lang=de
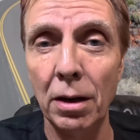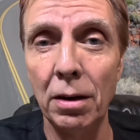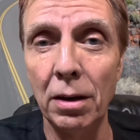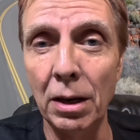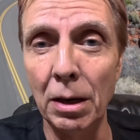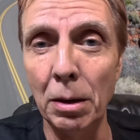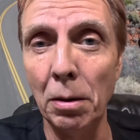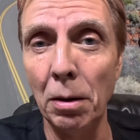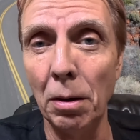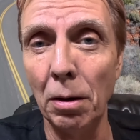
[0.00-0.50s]

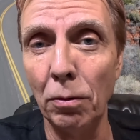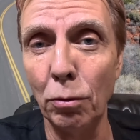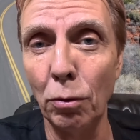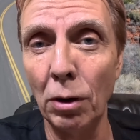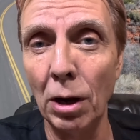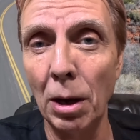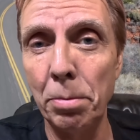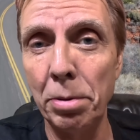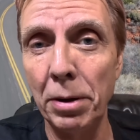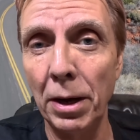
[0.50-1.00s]
die
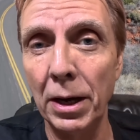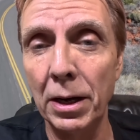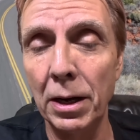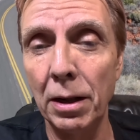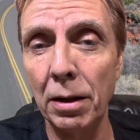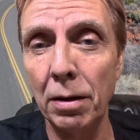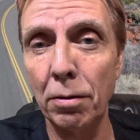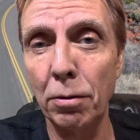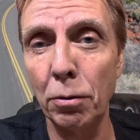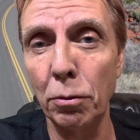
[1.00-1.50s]
Solar
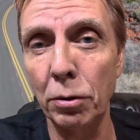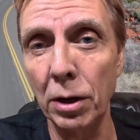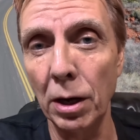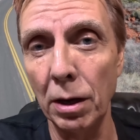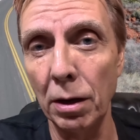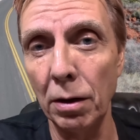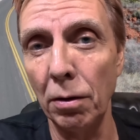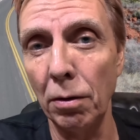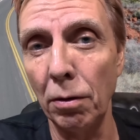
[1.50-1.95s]
Panels oder